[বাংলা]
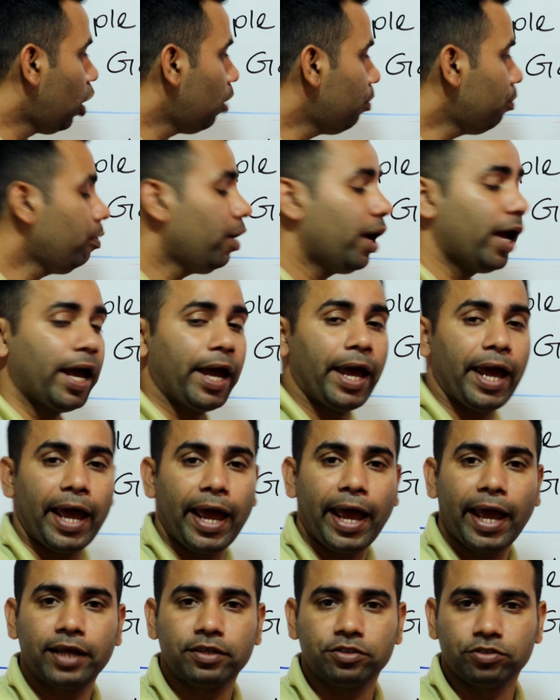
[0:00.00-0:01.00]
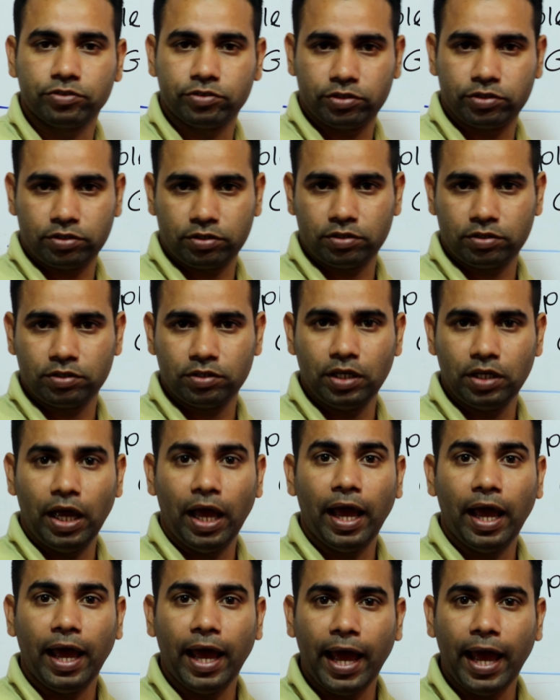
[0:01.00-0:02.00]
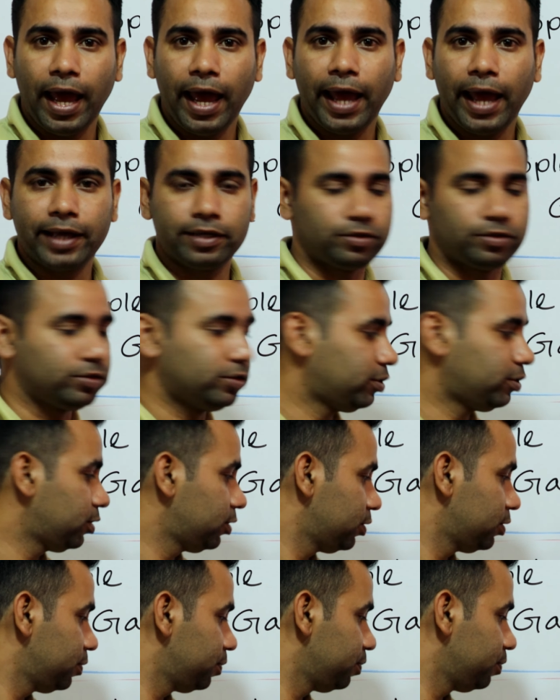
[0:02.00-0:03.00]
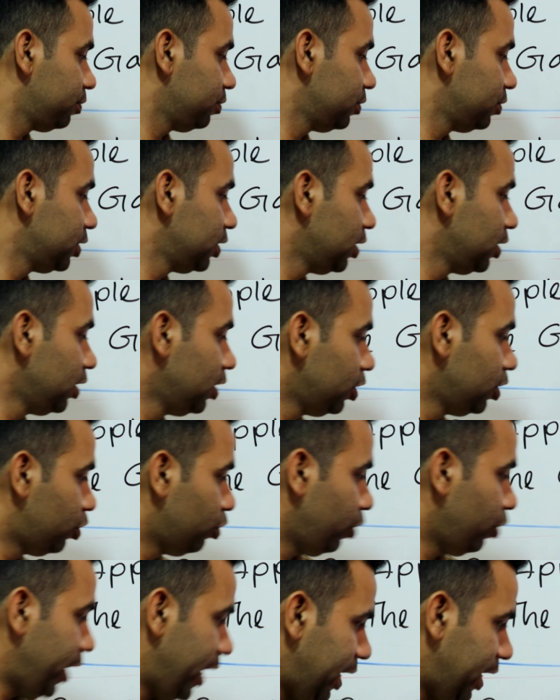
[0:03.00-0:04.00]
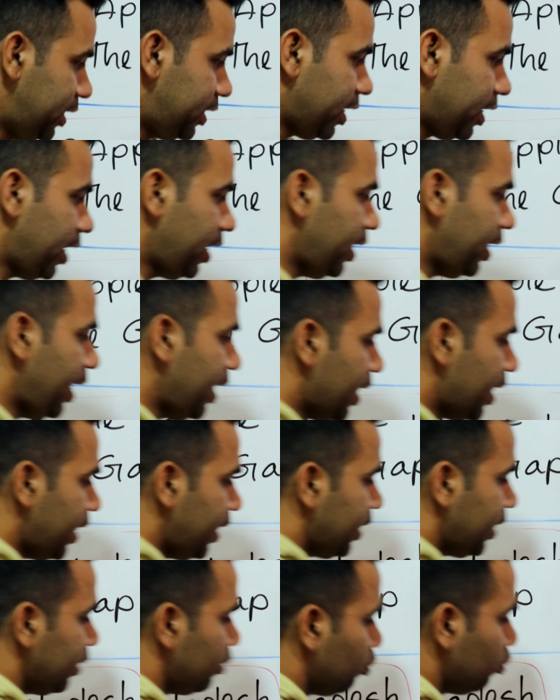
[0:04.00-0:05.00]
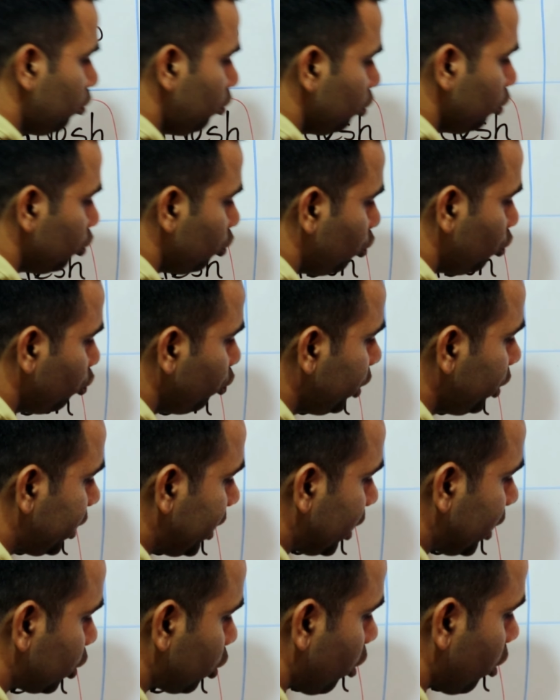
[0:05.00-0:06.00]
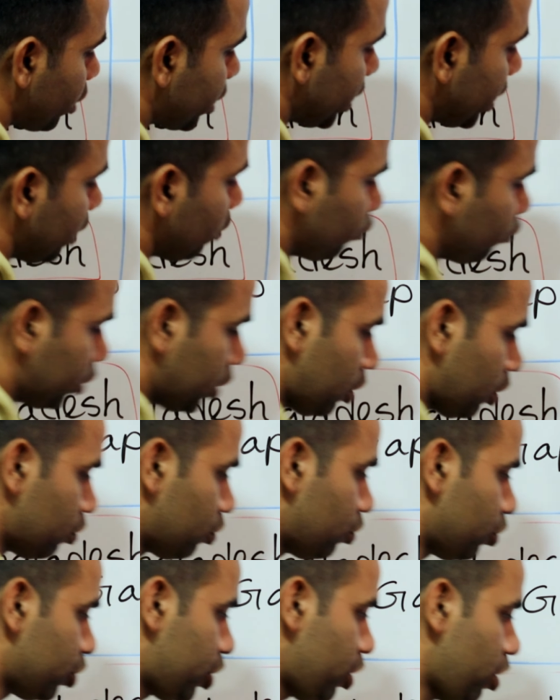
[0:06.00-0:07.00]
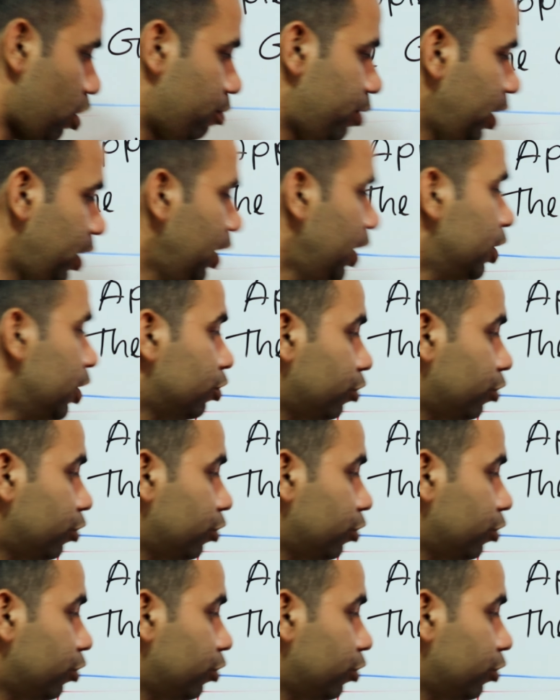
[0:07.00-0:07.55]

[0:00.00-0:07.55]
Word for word: টম হ্যাংস হ্যাংস তো এইটা এখানে কিন্তু দুইটা শর্ট এর উচ্চারণ করতে হবে